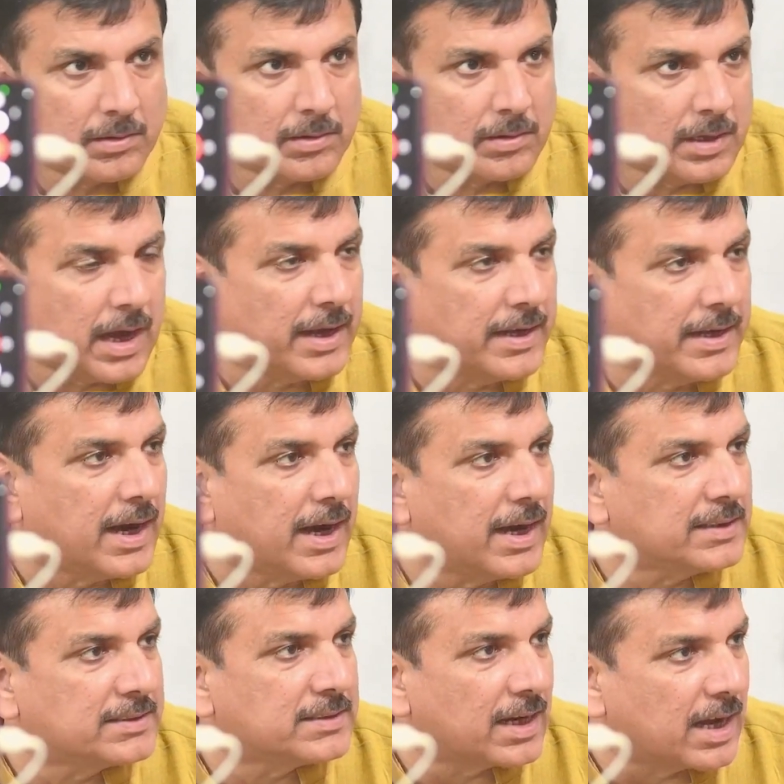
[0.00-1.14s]
कि
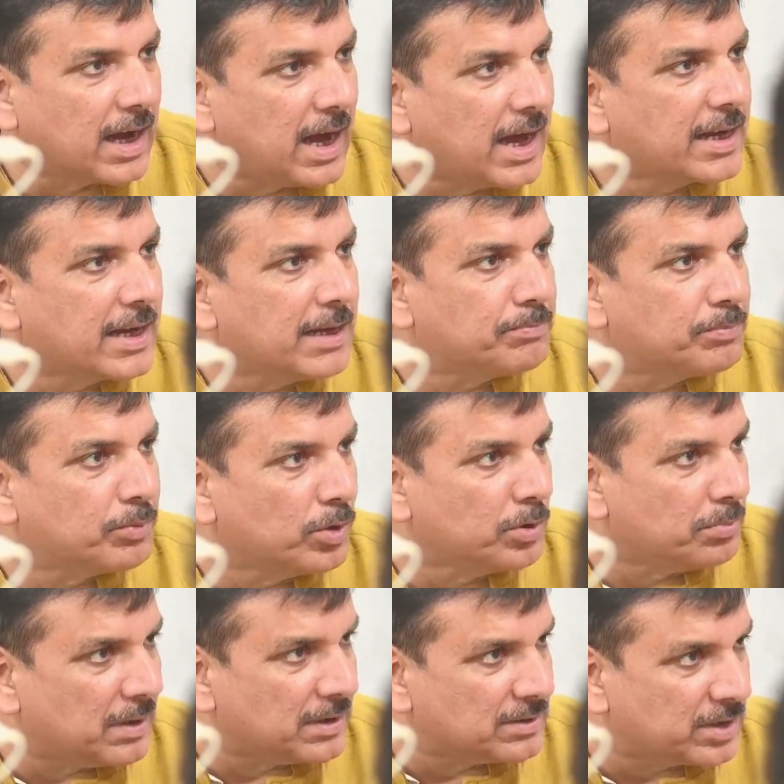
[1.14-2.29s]
हरियाणा सरकार के
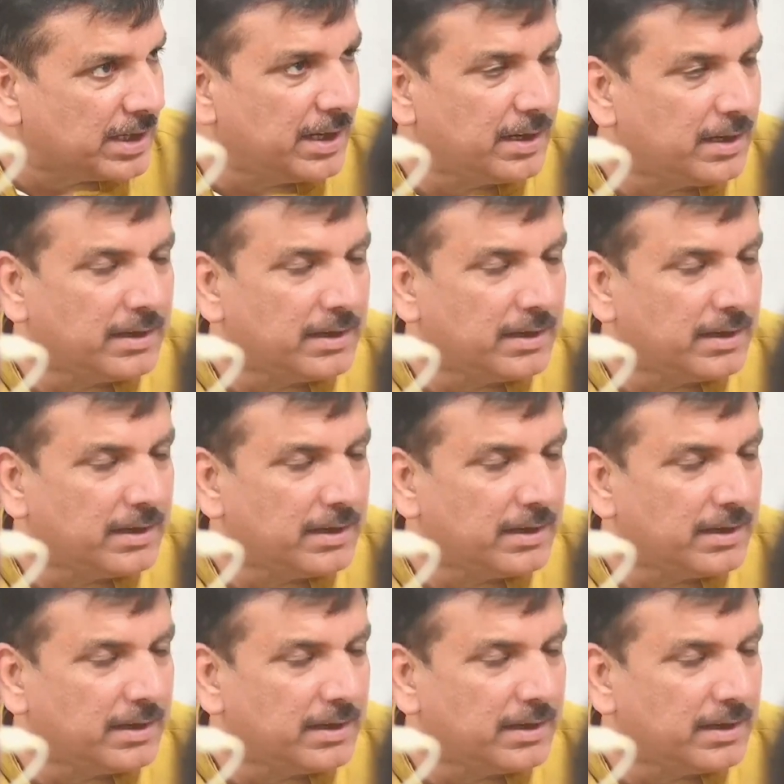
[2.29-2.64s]
पूर्व मंत्री